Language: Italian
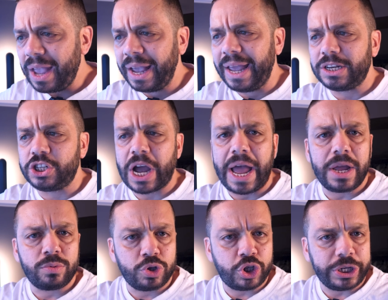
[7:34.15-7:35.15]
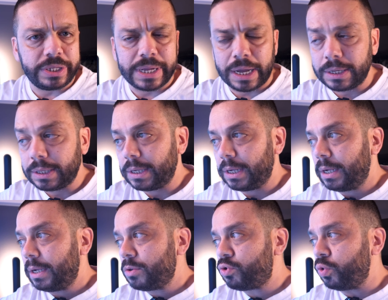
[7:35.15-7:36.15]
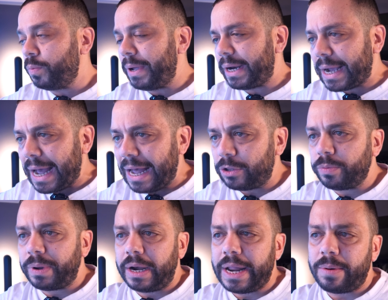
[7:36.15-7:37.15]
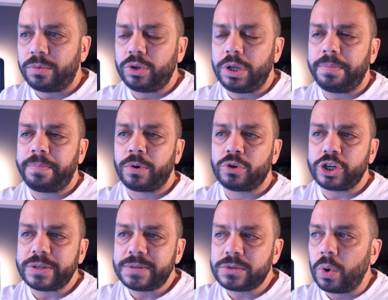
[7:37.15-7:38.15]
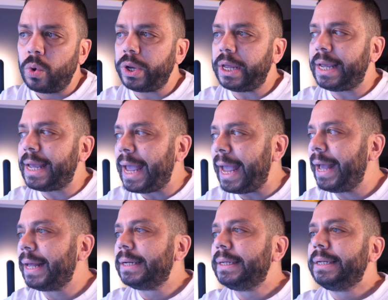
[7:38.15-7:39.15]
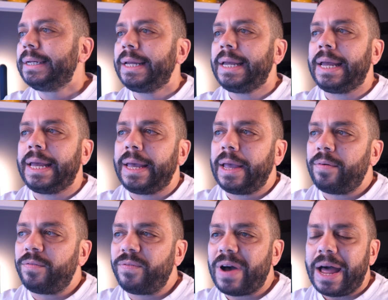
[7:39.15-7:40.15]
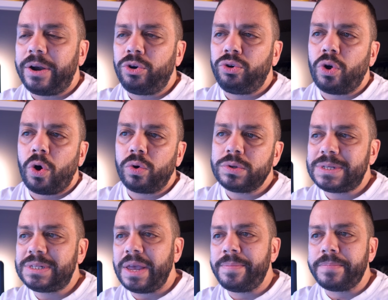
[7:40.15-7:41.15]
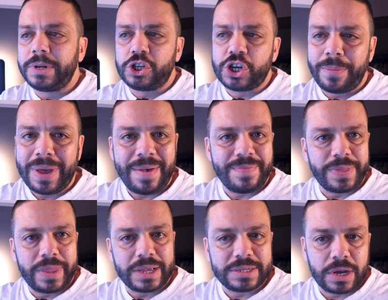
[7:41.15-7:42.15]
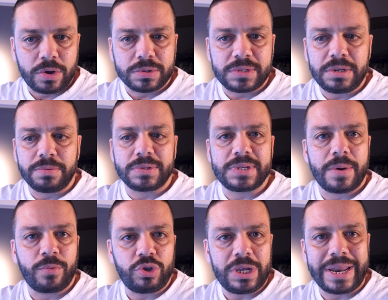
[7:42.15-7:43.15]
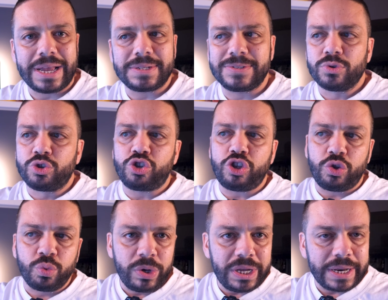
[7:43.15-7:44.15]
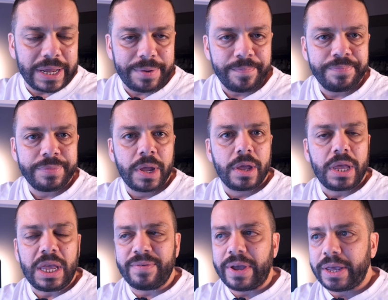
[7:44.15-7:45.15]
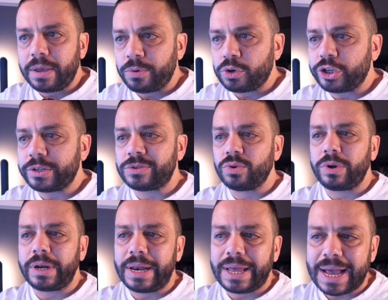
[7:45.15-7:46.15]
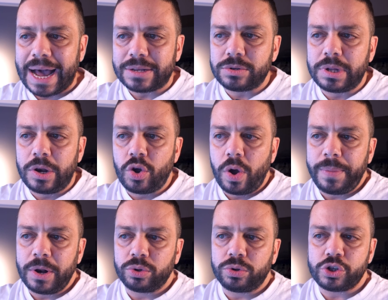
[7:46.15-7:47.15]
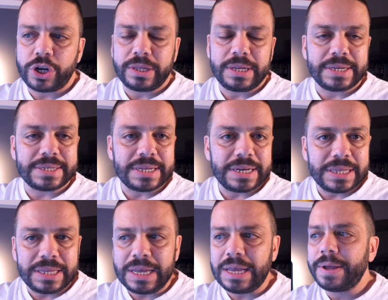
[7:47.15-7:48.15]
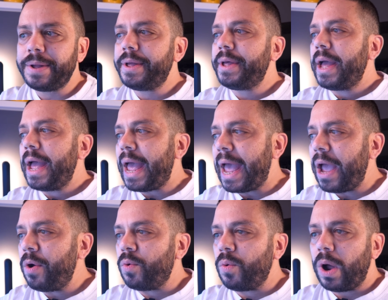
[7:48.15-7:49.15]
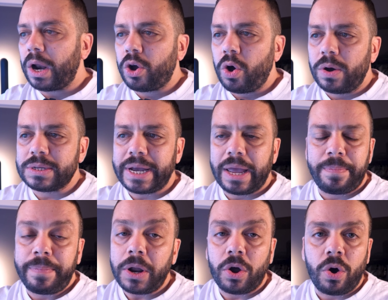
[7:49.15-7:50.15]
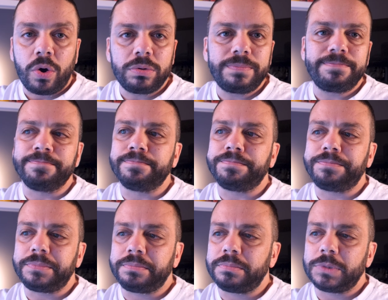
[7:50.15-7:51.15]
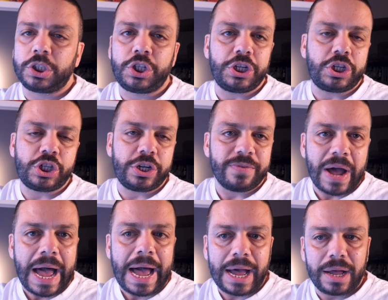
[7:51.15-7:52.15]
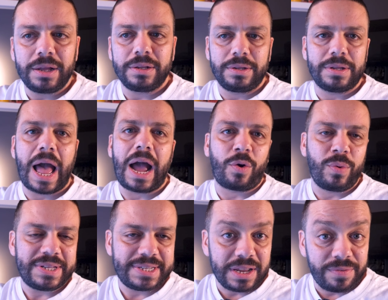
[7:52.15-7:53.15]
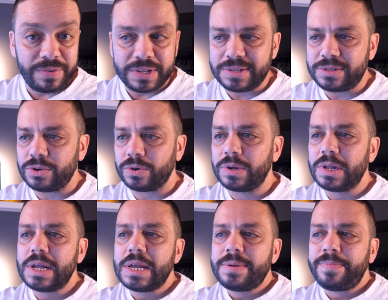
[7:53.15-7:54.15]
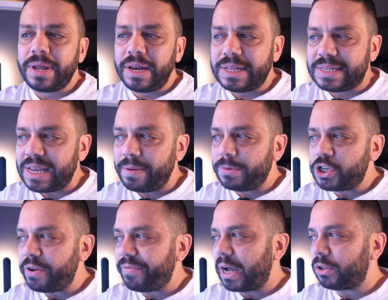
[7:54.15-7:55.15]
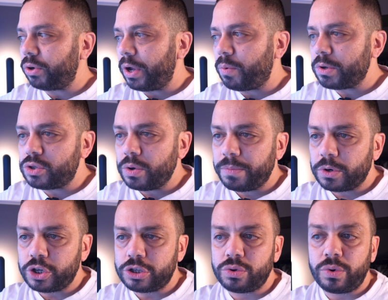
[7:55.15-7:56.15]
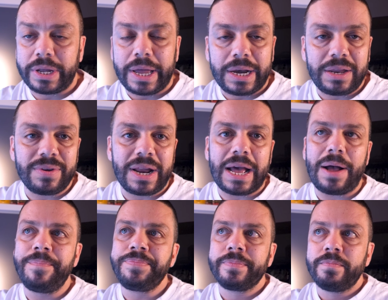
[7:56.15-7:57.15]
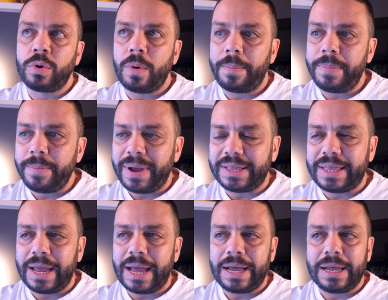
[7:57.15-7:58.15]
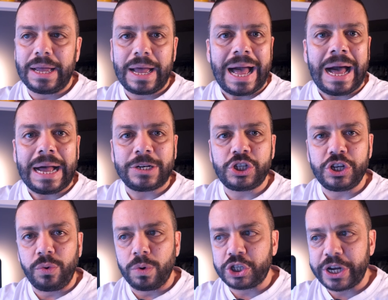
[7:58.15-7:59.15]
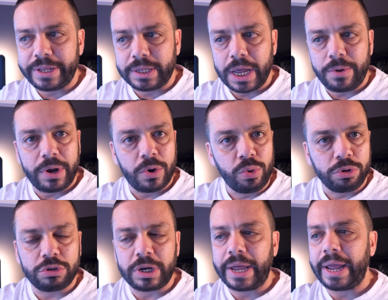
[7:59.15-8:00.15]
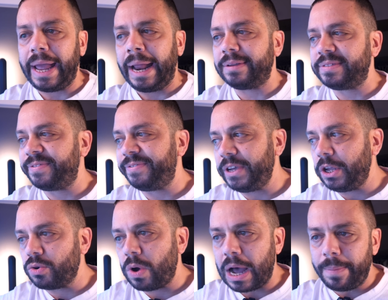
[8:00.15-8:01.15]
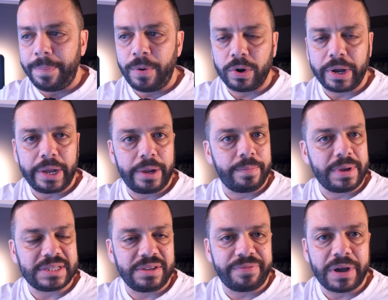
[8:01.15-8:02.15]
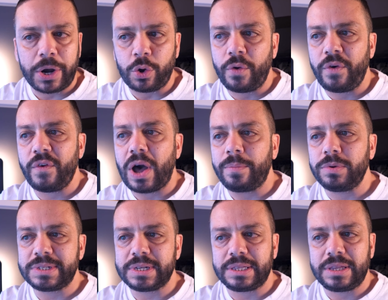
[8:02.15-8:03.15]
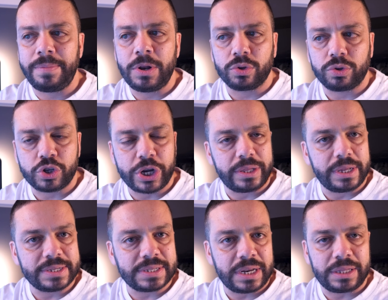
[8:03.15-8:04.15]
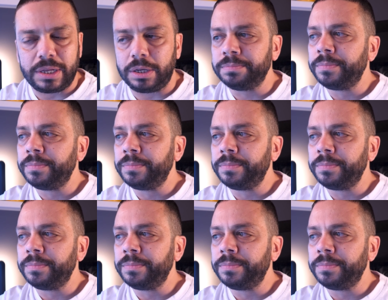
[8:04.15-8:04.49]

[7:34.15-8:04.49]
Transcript: che già è uscita sul mercato, parliamo di processori che eh, vanno semplicemente, se così possiamo dire, a sostituire i vecchi processori. Nel caso del 9800 X3D è un qualcosa che però mh, mm, ci, ci va a quel servizio per il semplice fatto che questo è un processore che arriverà probabilmente eh, a 500 euro e oltre e fino a pochi mesi fa noi avevamo il 7800 X3D